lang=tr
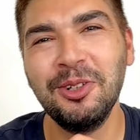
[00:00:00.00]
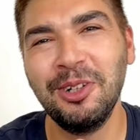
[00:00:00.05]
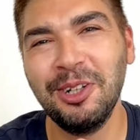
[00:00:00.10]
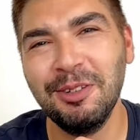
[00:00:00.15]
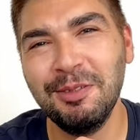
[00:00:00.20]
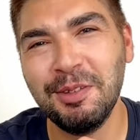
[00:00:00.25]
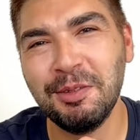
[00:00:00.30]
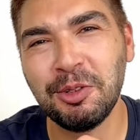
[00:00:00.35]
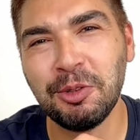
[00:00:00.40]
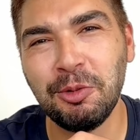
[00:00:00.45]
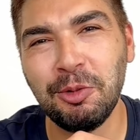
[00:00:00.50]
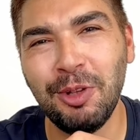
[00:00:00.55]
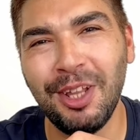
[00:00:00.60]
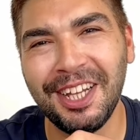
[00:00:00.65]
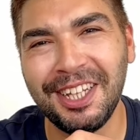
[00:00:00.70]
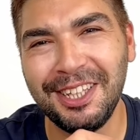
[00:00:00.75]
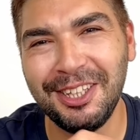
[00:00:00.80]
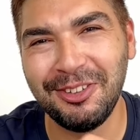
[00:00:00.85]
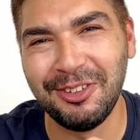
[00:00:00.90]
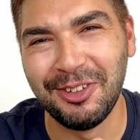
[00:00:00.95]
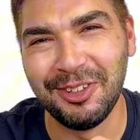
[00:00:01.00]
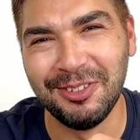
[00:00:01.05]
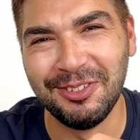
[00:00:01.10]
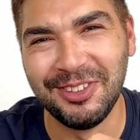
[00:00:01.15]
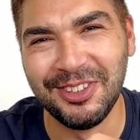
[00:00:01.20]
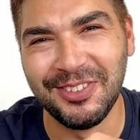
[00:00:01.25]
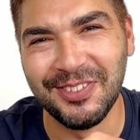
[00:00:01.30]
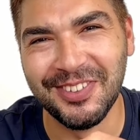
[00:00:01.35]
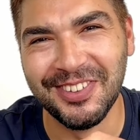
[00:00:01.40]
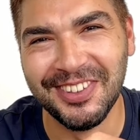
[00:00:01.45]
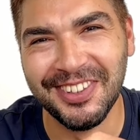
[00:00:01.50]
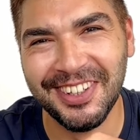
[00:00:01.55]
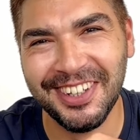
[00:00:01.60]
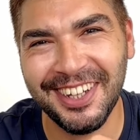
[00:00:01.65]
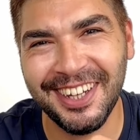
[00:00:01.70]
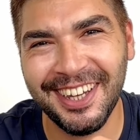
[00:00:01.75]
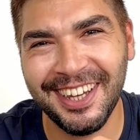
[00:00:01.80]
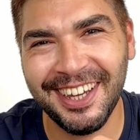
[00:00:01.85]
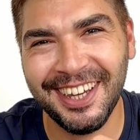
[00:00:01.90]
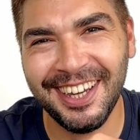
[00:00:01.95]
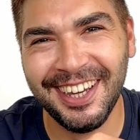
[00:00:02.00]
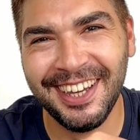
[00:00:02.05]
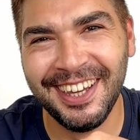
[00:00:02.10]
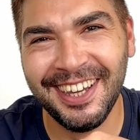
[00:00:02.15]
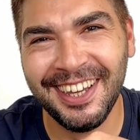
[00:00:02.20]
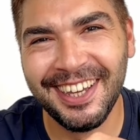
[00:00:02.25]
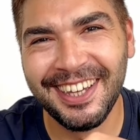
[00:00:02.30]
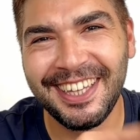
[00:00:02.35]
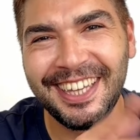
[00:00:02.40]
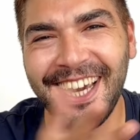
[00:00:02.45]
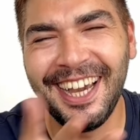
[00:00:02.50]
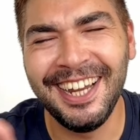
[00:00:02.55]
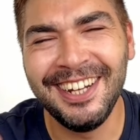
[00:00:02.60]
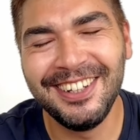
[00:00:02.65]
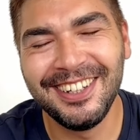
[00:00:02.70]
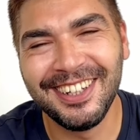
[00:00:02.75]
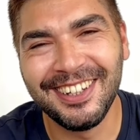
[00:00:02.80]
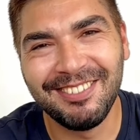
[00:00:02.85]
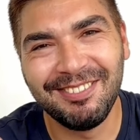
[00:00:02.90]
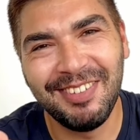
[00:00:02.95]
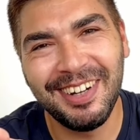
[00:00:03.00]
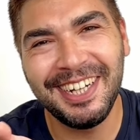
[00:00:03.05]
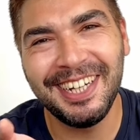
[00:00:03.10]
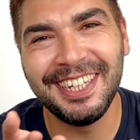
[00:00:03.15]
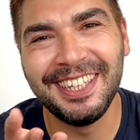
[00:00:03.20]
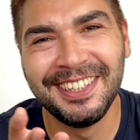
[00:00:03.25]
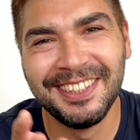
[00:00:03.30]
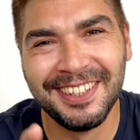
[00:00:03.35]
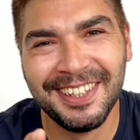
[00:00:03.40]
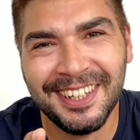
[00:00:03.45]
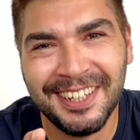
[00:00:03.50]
olmamış, kulaklık olmuş. Yani bakın